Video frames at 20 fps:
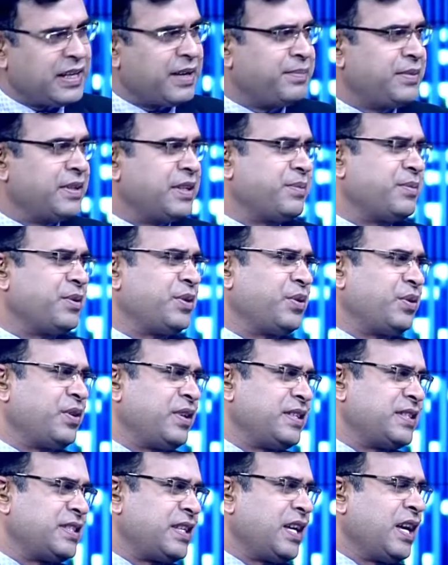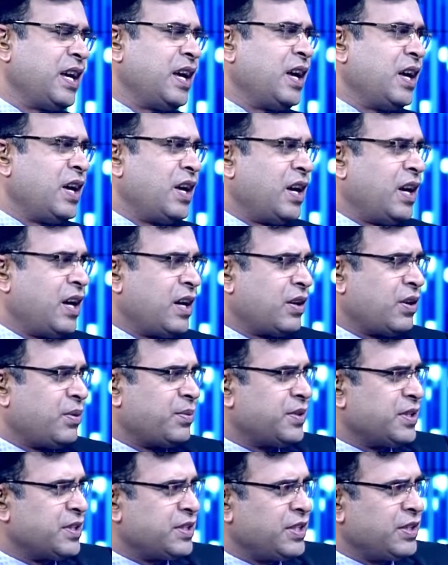কি আপনি কি মনে করেন যে
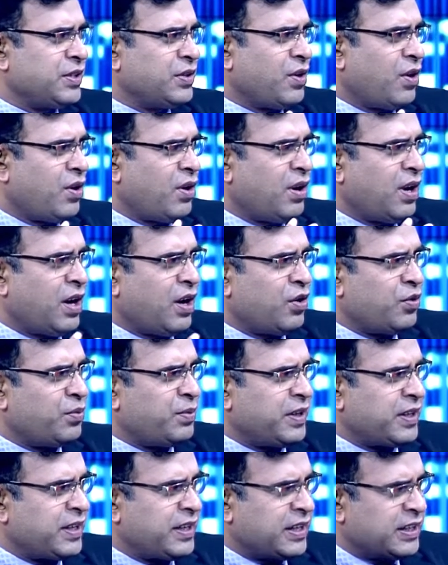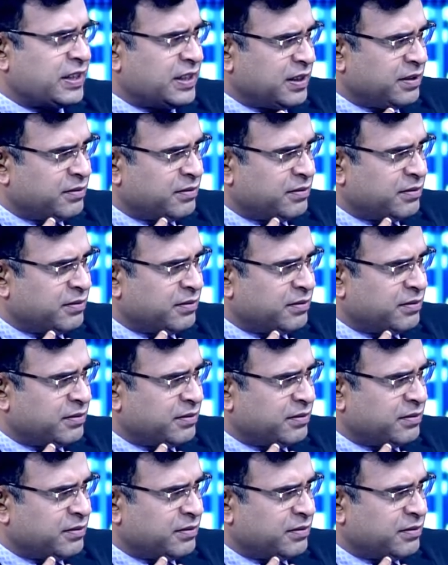ক্ষমতাসীন দল আওয়ামী লীগের একটি